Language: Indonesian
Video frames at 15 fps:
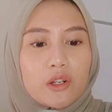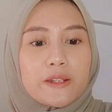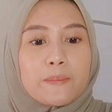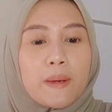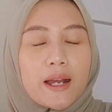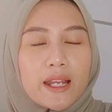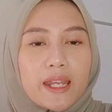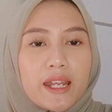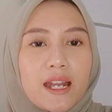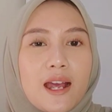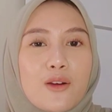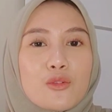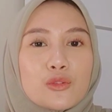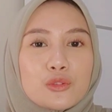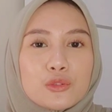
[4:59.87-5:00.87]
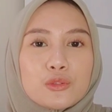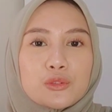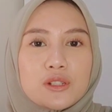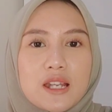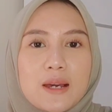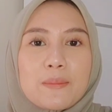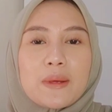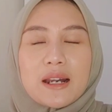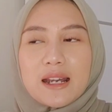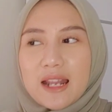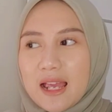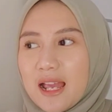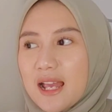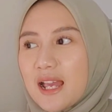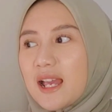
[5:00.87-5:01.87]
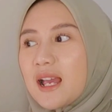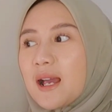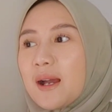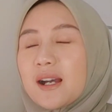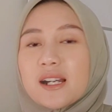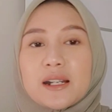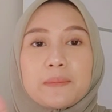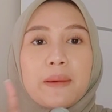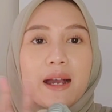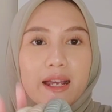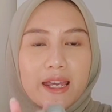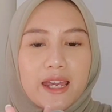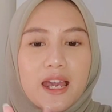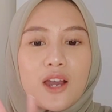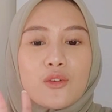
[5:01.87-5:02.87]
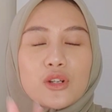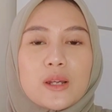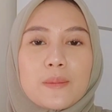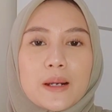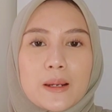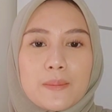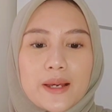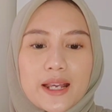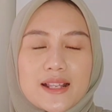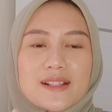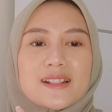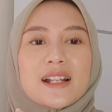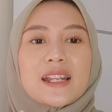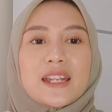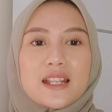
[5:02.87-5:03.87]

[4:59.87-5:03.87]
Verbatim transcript: kalau dipakai aku tuh udah pernah uh, pakai aku udah pernah pakai sandal